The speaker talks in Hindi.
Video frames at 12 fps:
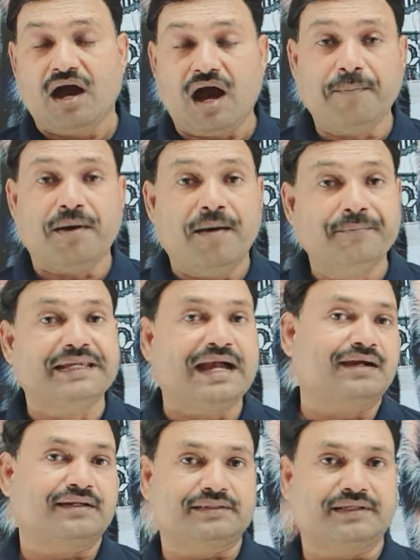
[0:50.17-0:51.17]
अब हम क्या
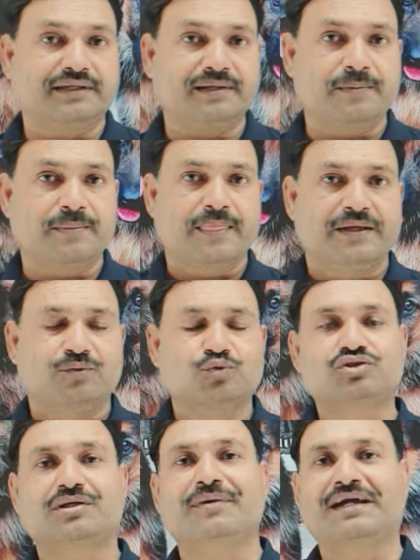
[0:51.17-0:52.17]
करते हैं
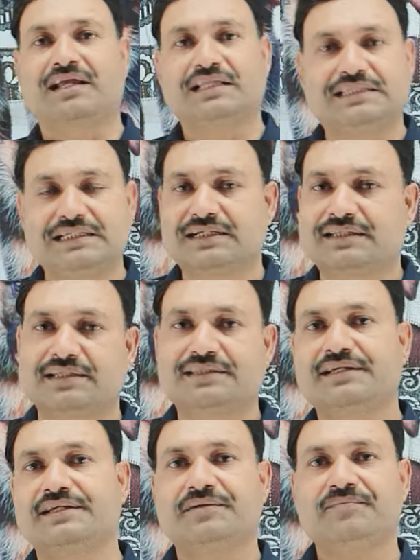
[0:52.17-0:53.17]
उस समय गलती कर देते हैं